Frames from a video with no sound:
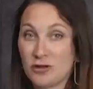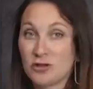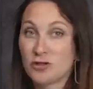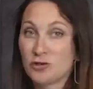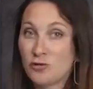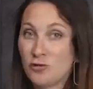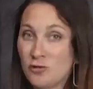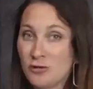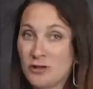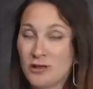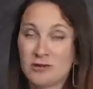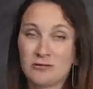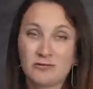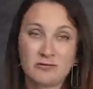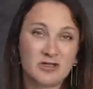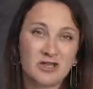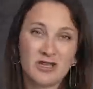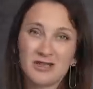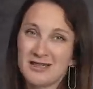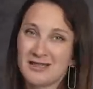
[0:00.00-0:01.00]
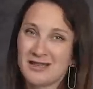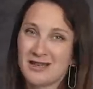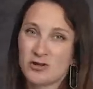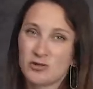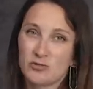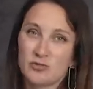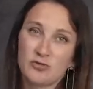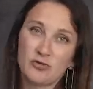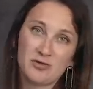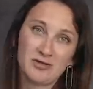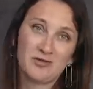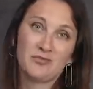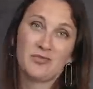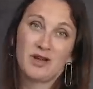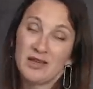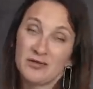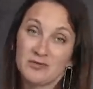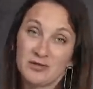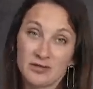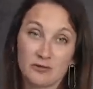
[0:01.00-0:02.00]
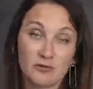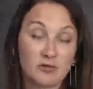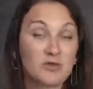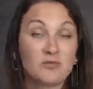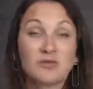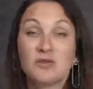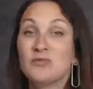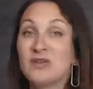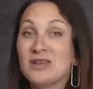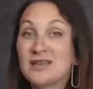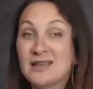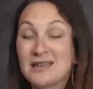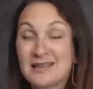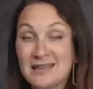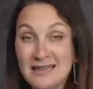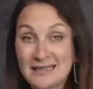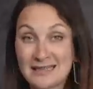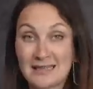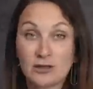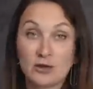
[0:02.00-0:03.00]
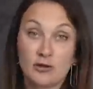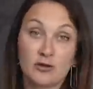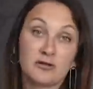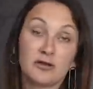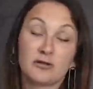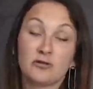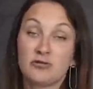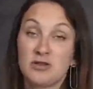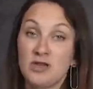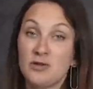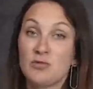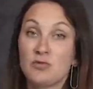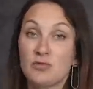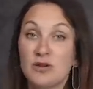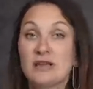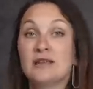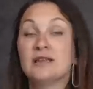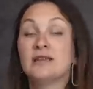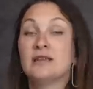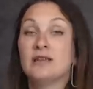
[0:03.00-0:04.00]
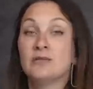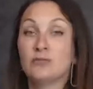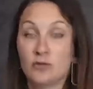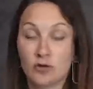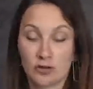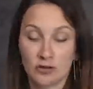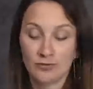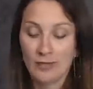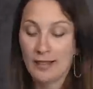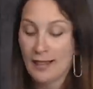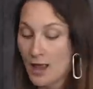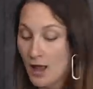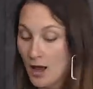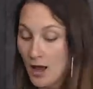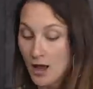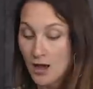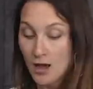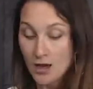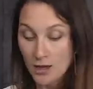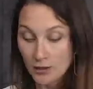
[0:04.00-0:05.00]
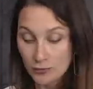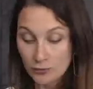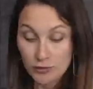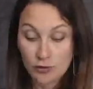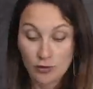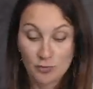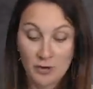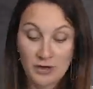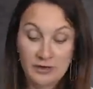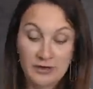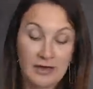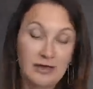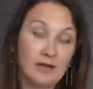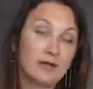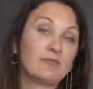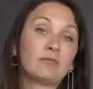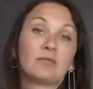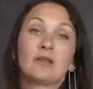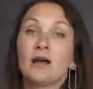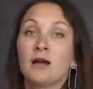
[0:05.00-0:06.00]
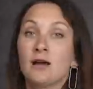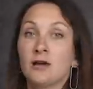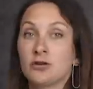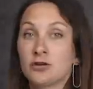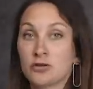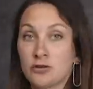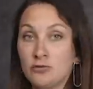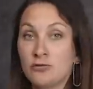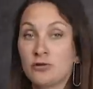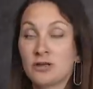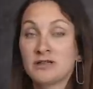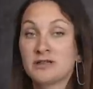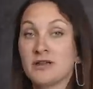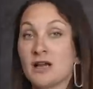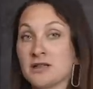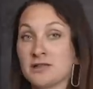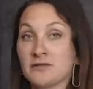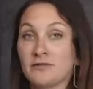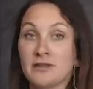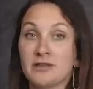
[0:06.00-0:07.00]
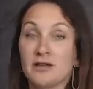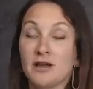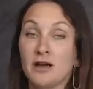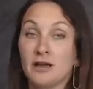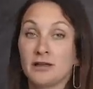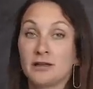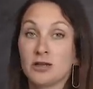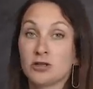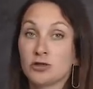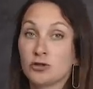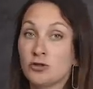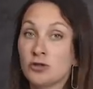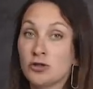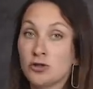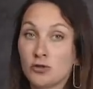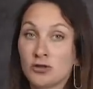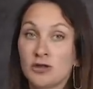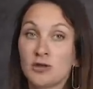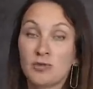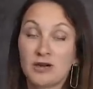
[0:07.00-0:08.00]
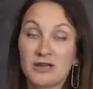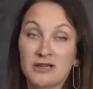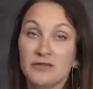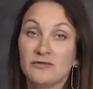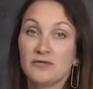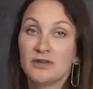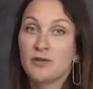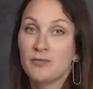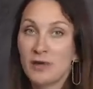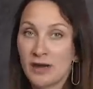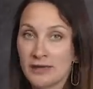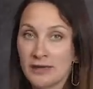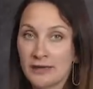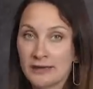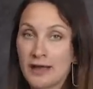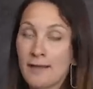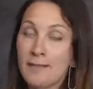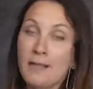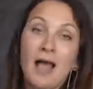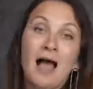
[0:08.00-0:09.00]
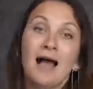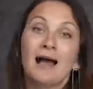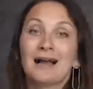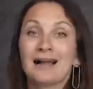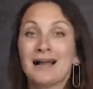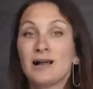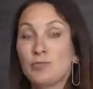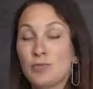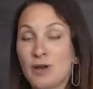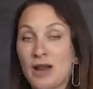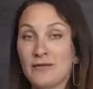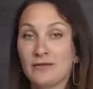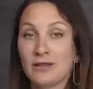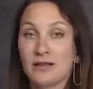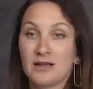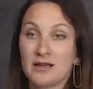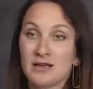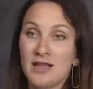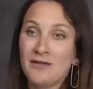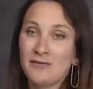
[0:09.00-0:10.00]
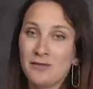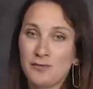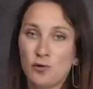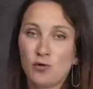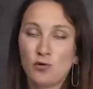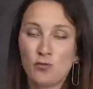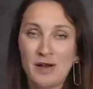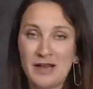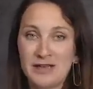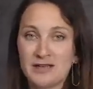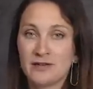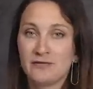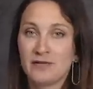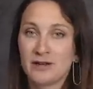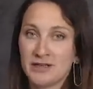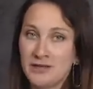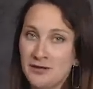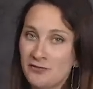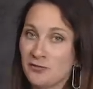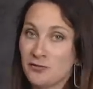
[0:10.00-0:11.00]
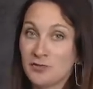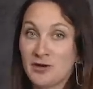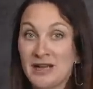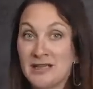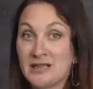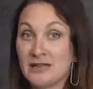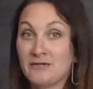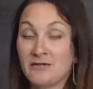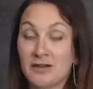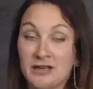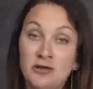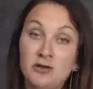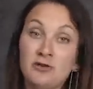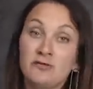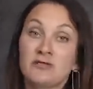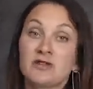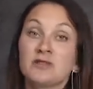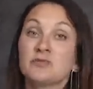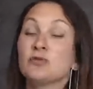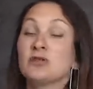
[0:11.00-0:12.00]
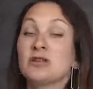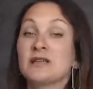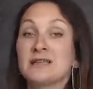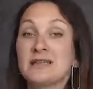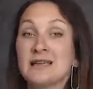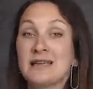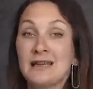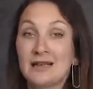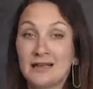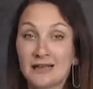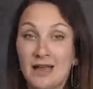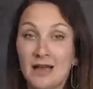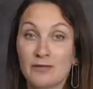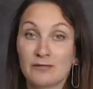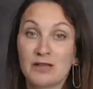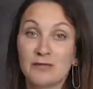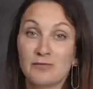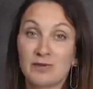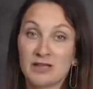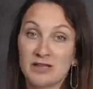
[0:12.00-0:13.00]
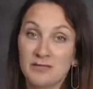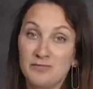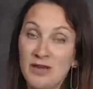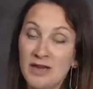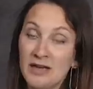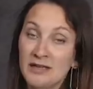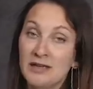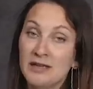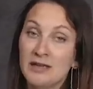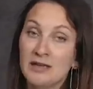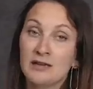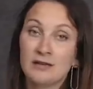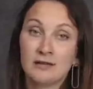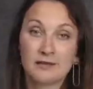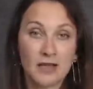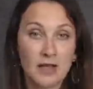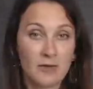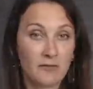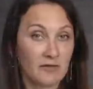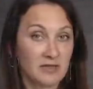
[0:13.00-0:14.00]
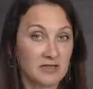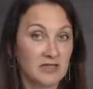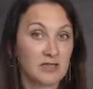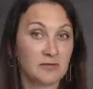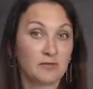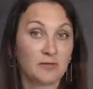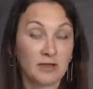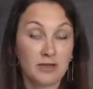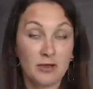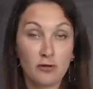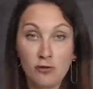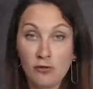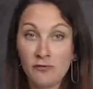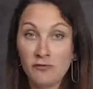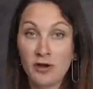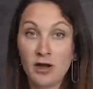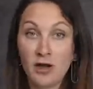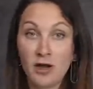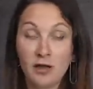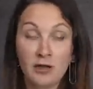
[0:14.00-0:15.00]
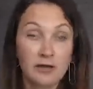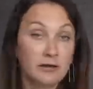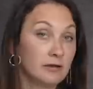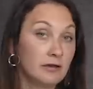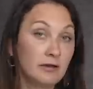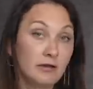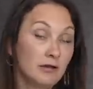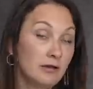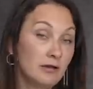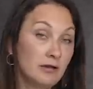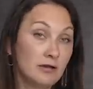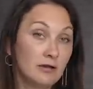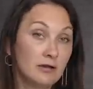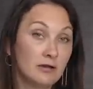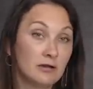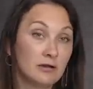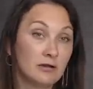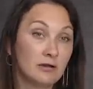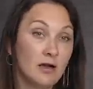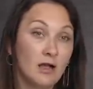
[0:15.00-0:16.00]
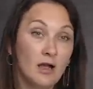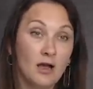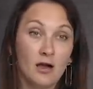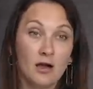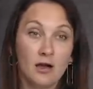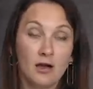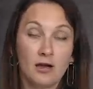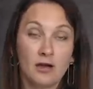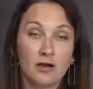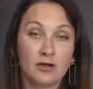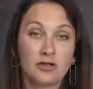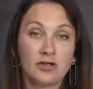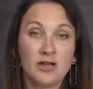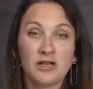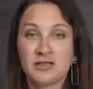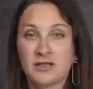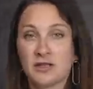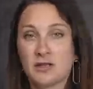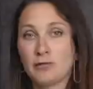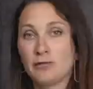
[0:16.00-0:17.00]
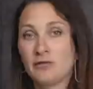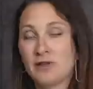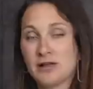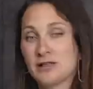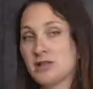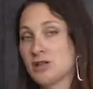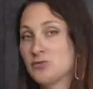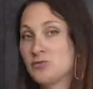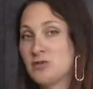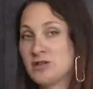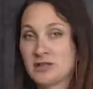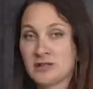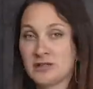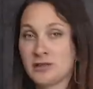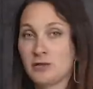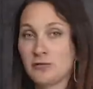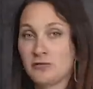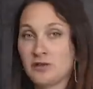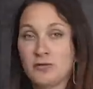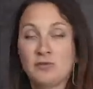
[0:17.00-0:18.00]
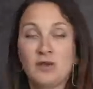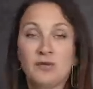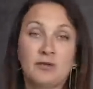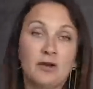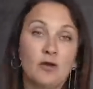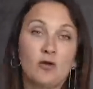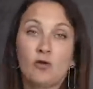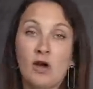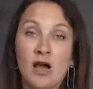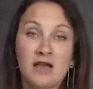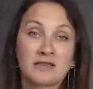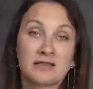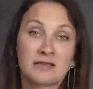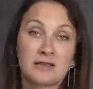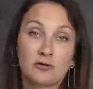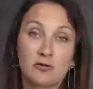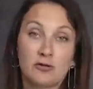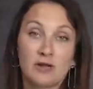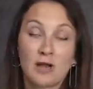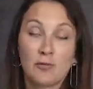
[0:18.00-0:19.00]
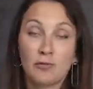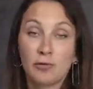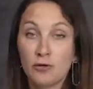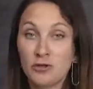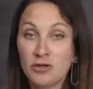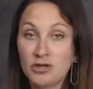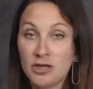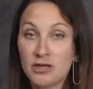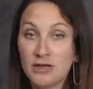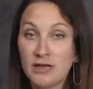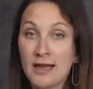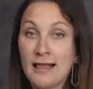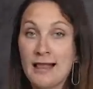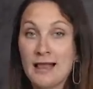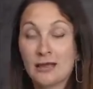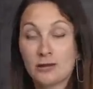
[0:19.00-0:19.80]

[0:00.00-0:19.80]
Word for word: это и что это. Ну, честно скажем, просто боимся. Но, тем не менее, не затронуть эту тему мы не можем. Ну что, погнали. Начну рассказывать, а, на что стоит обратить внимание. Да? Как правило, когда вы покупаете квартиру, выбираете квартиру, вы смотрите рекламные проспекты, там у вас есть планировка, и а, часто она бывает даже без расстановки мебели указаны только площади,